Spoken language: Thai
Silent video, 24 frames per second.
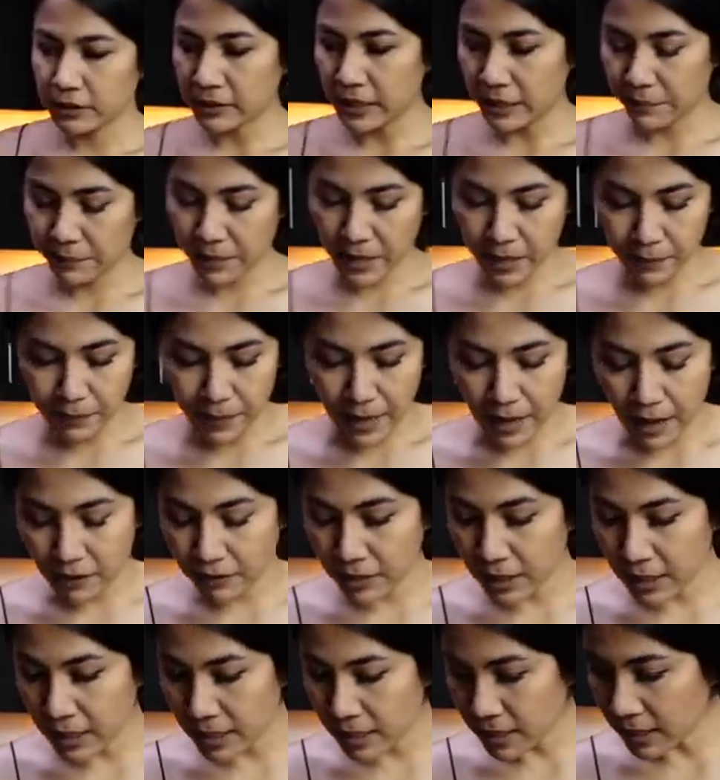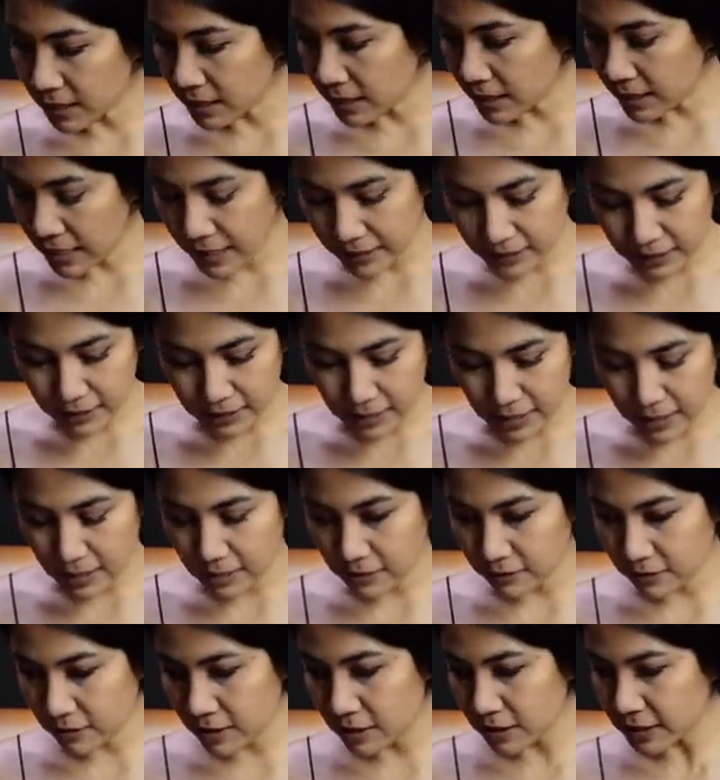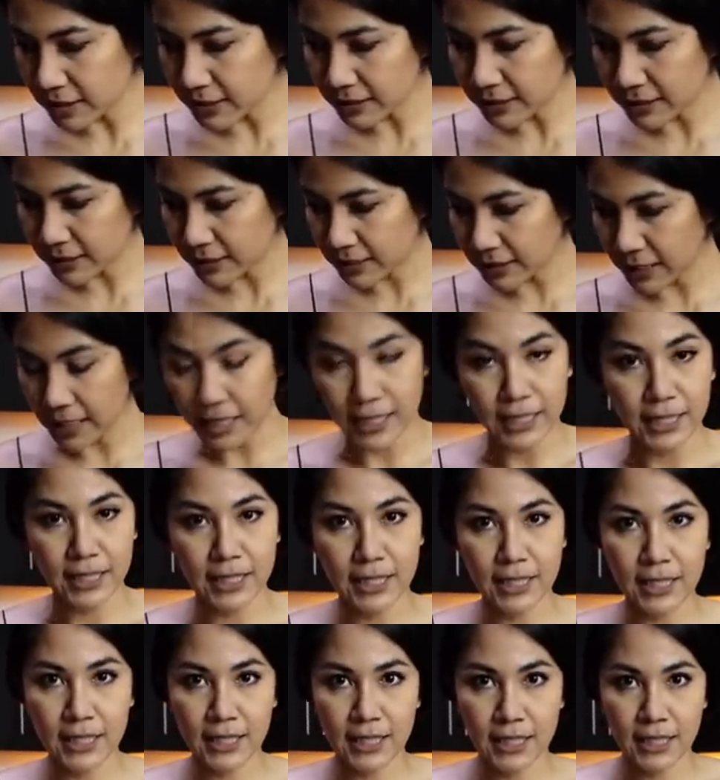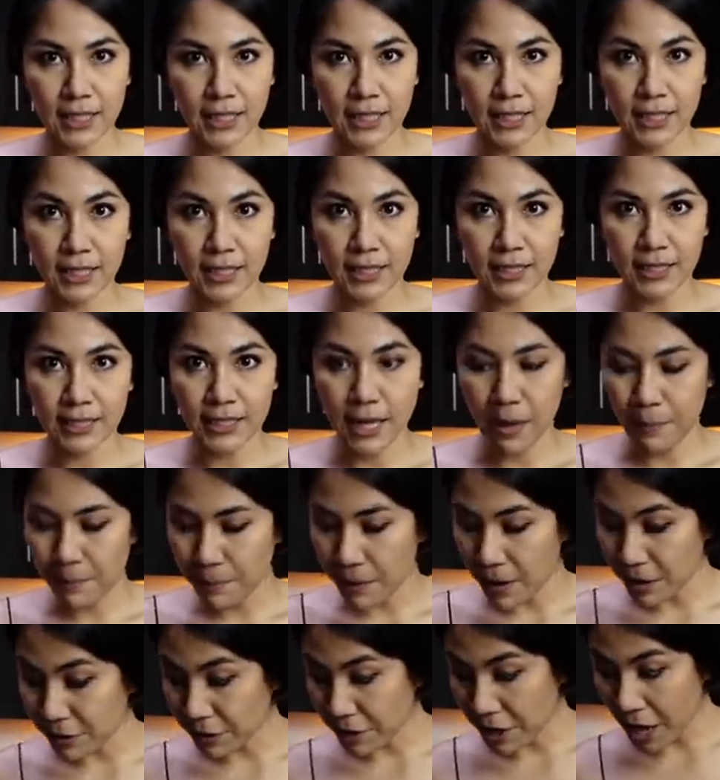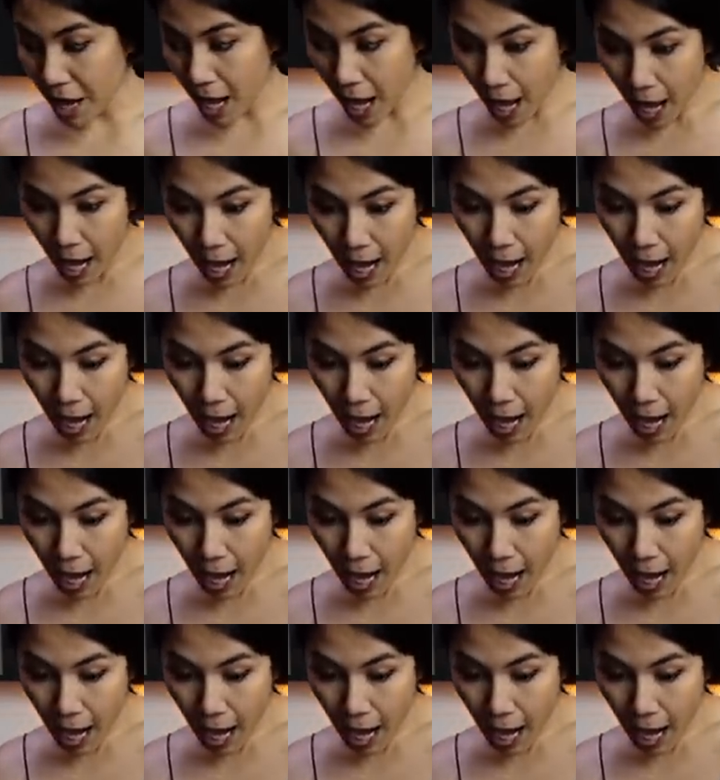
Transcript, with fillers: ใส่พริกไปแล้วนะคะแล้วหลังจากนั้นเราก็จะใส่น้ำปลาร้า